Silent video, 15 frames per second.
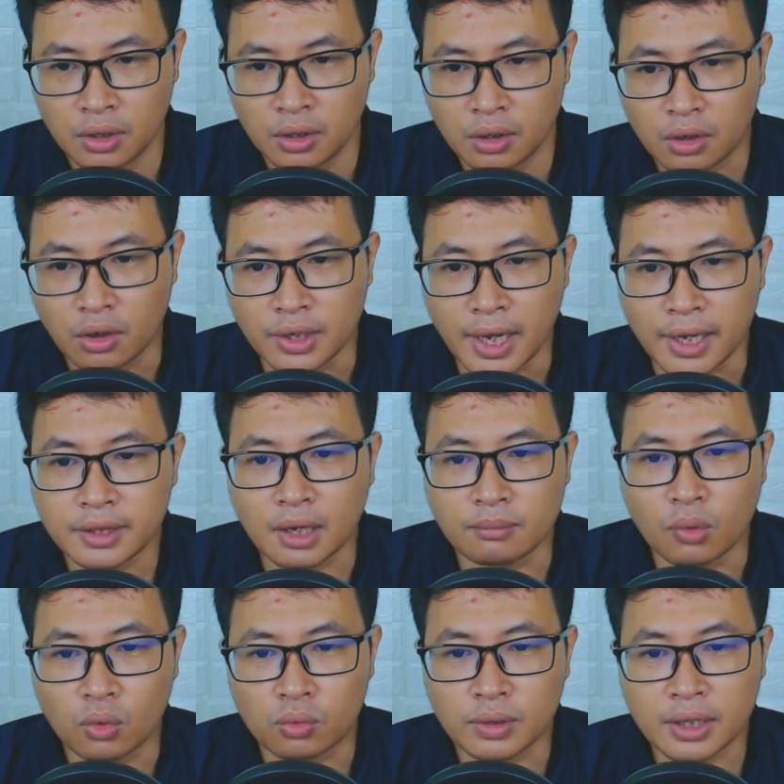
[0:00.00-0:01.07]
Có lẽ
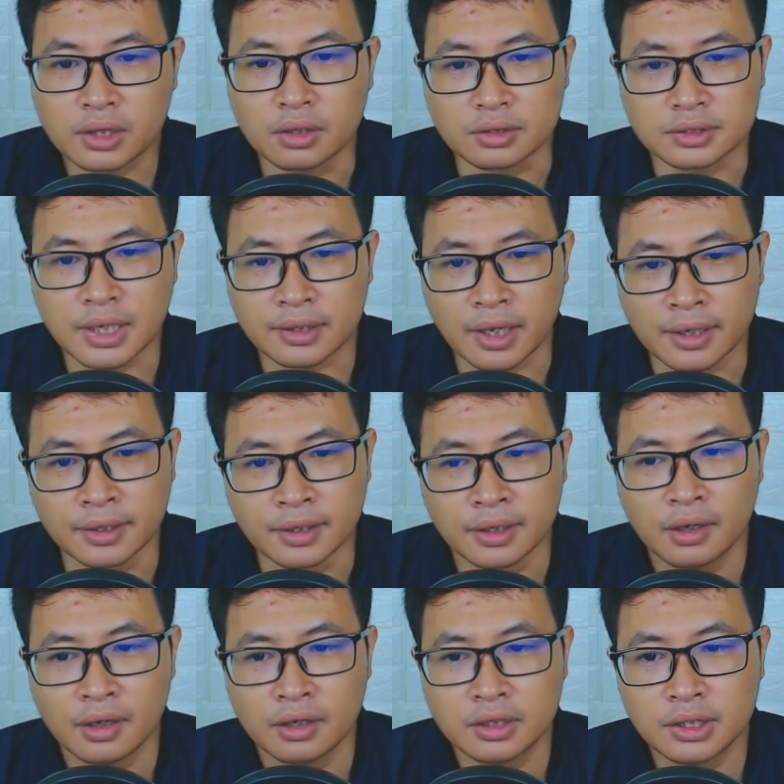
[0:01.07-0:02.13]
tần mục đã từng ra tay
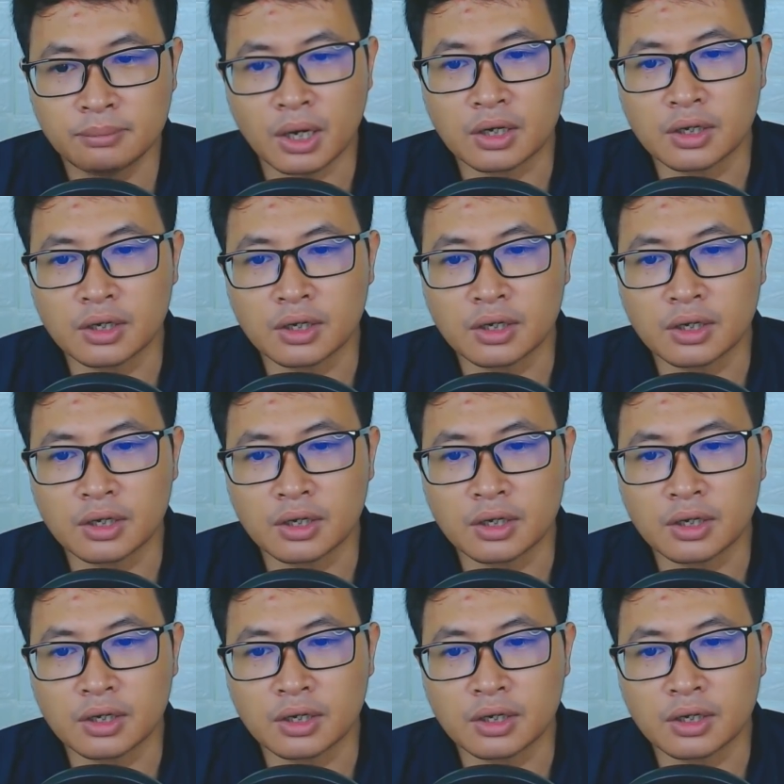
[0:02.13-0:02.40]
Nhưng mà